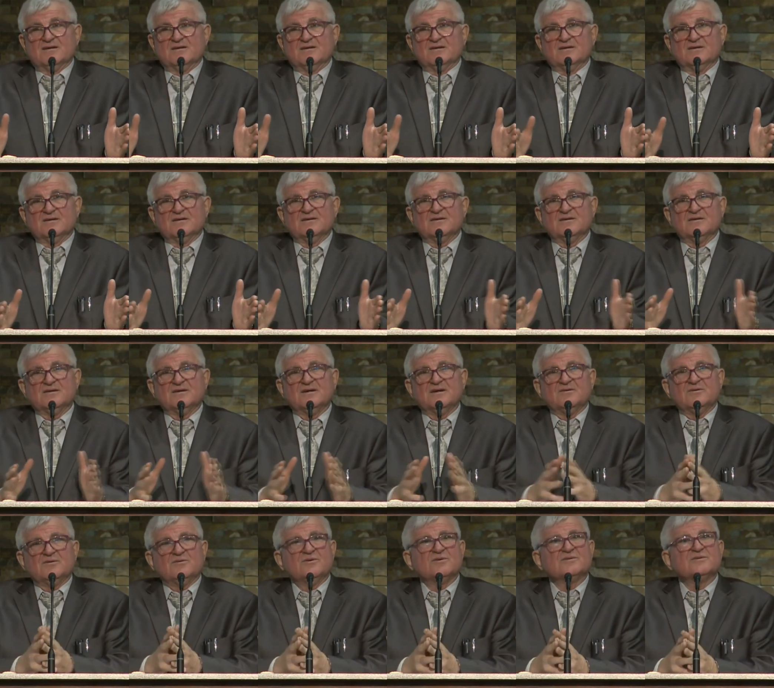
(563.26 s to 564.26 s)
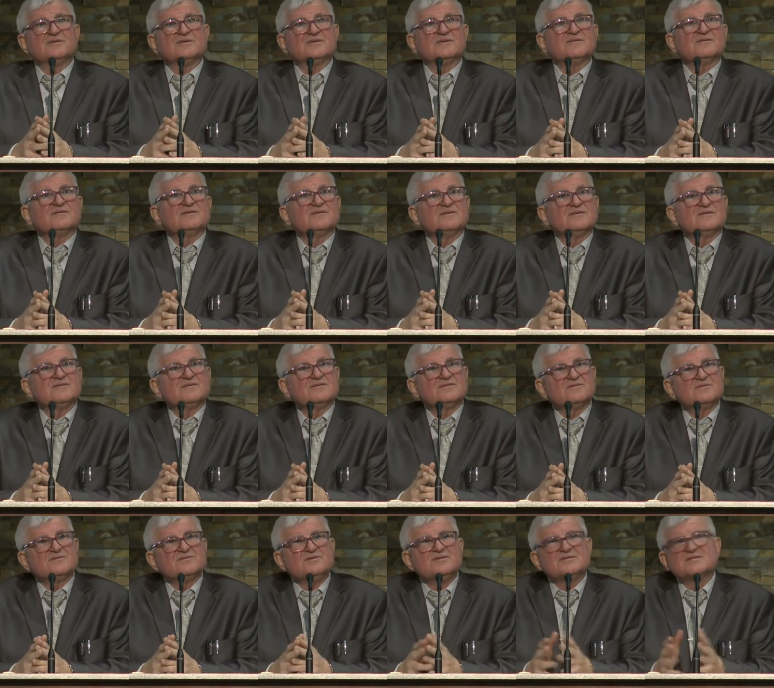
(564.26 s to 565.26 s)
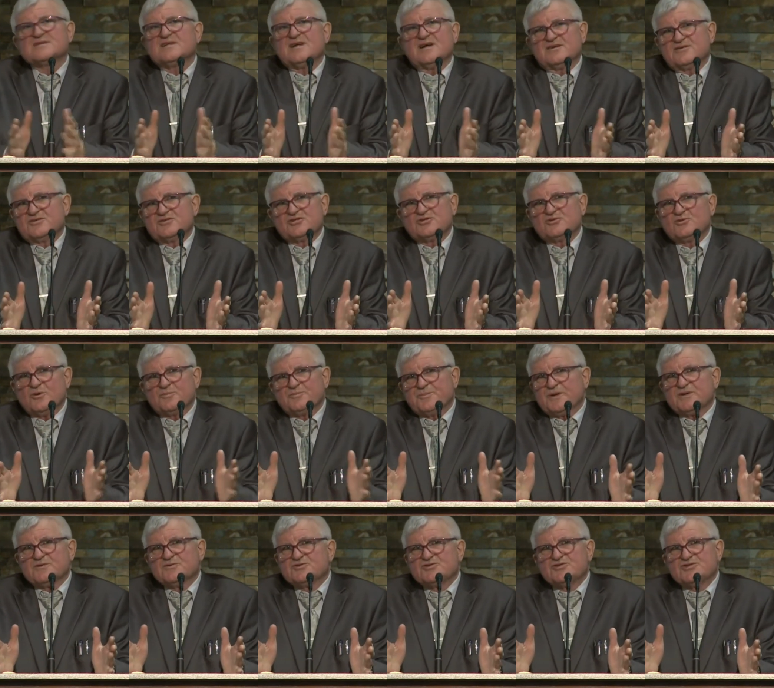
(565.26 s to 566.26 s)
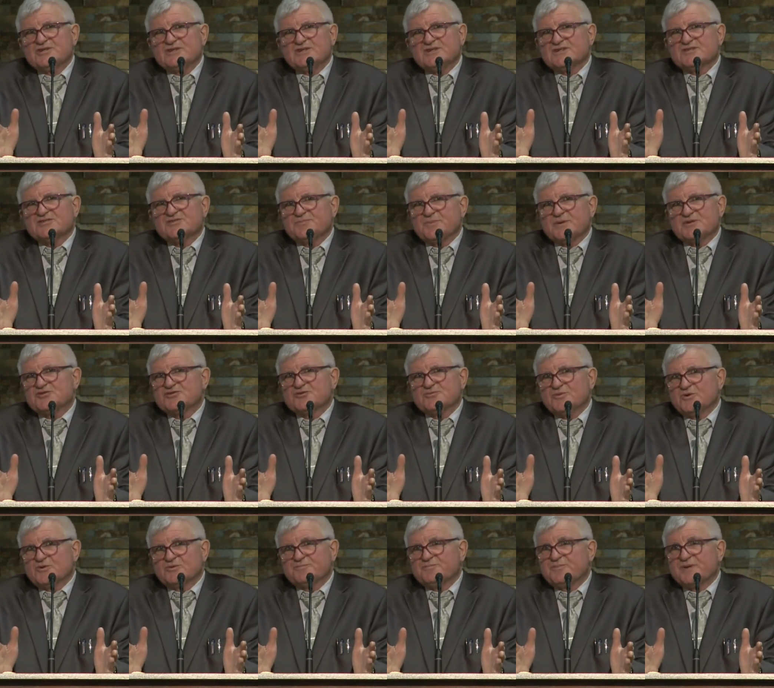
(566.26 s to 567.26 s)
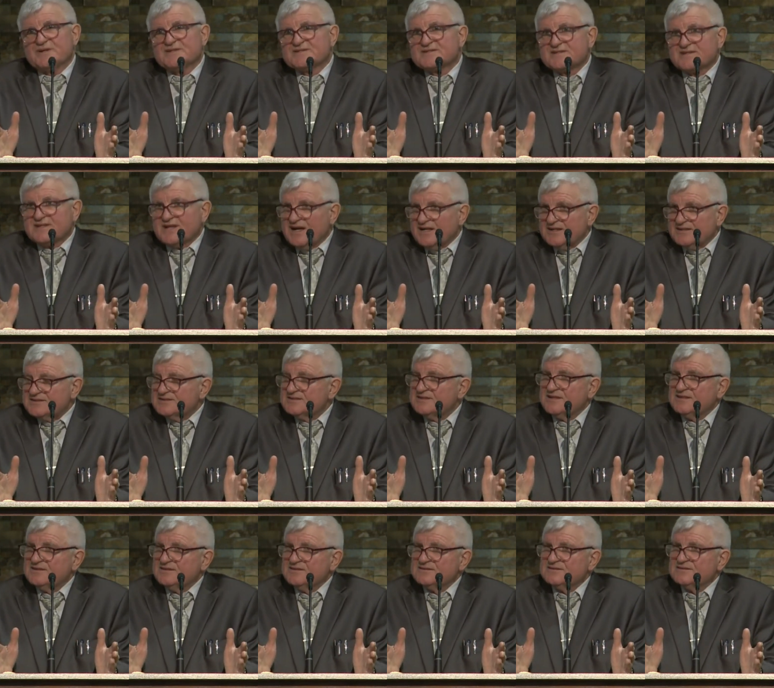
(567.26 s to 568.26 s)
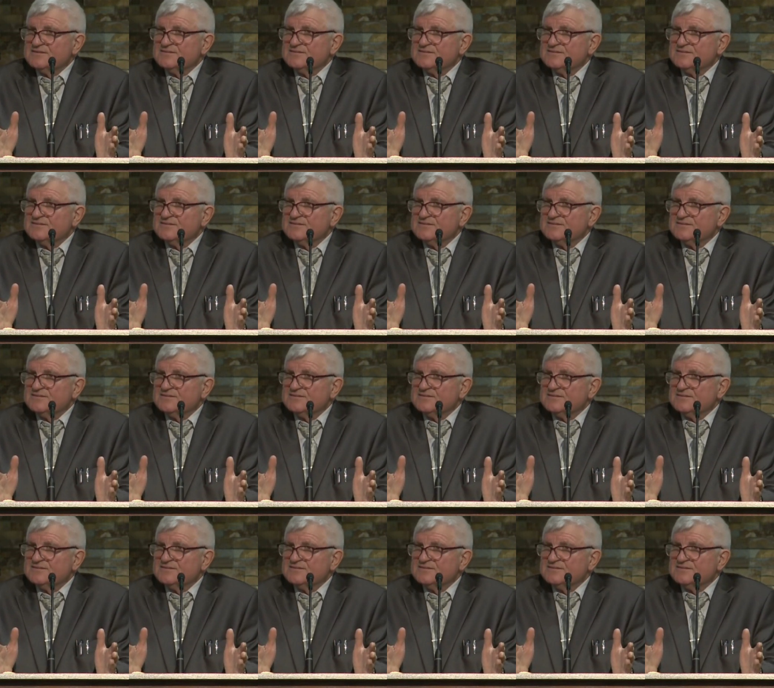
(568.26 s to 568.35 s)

Э, он, не знаю, что получилось, почему он признался.